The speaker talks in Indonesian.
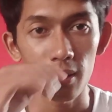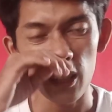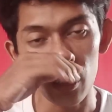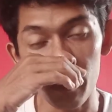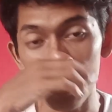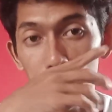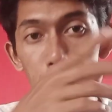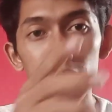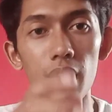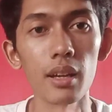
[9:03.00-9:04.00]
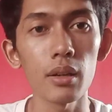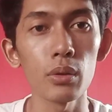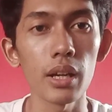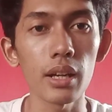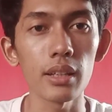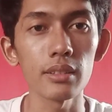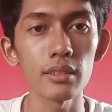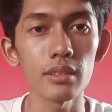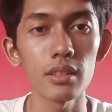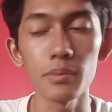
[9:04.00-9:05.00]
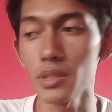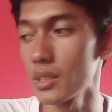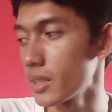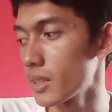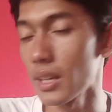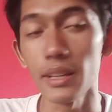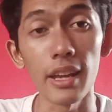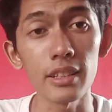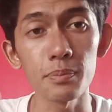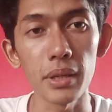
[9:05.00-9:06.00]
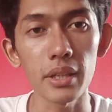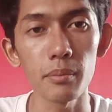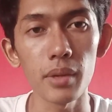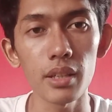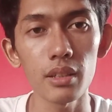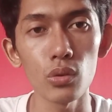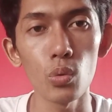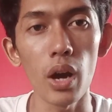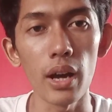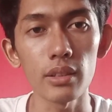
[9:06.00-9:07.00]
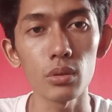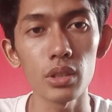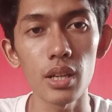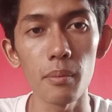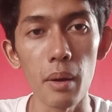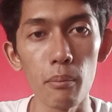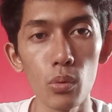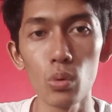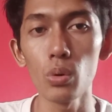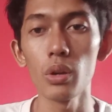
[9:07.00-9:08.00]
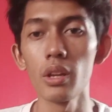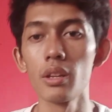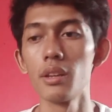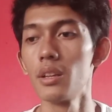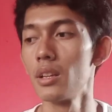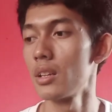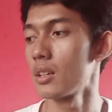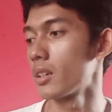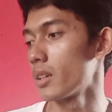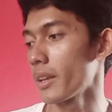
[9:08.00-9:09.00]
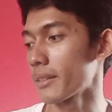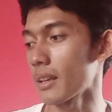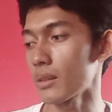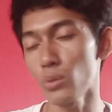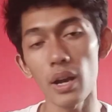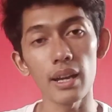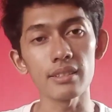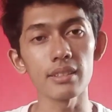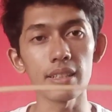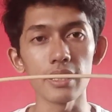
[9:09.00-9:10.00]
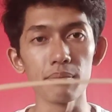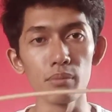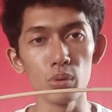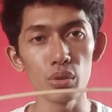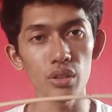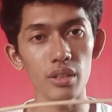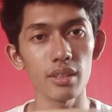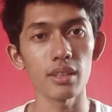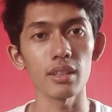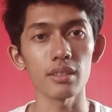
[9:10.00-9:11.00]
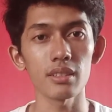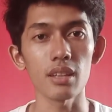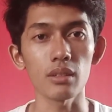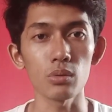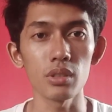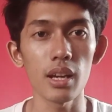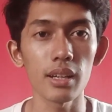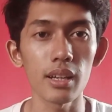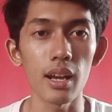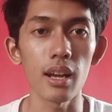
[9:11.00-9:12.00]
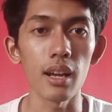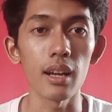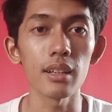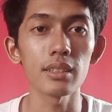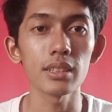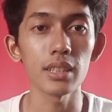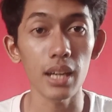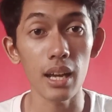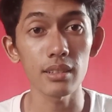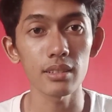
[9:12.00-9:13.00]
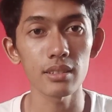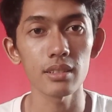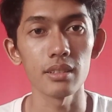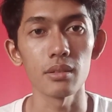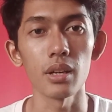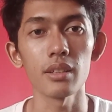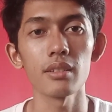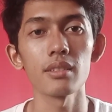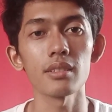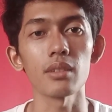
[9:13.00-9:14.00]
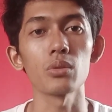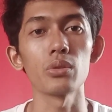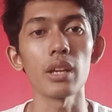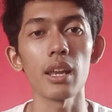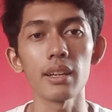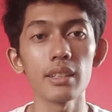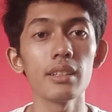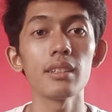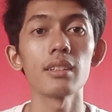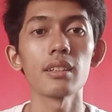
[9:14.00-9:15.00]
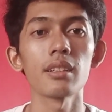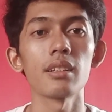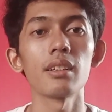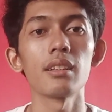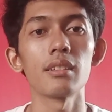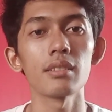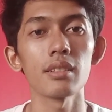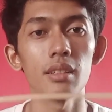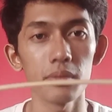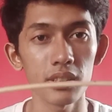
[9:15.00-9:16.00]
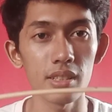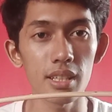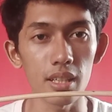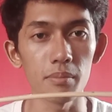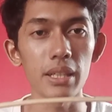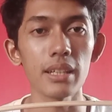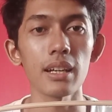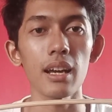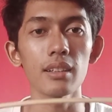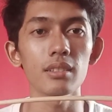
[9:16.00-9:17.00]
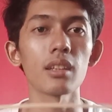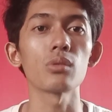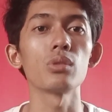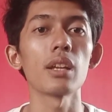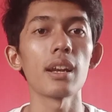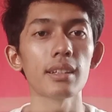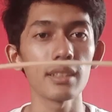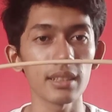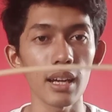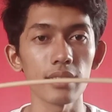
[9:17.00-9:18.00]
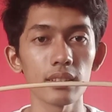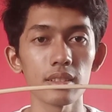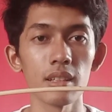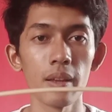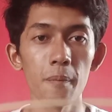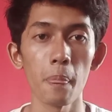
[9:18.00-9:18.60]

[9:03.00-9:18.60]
Nah, teman-teman bisa gunakan tips ini dengan eksperimen dua atau tiga bambu. Oh, yang satu agak sedikit lembut, yang satunya agak keras gitu kan. Satunya lagi lebih sedikit lebih keras, satunya lagi keras.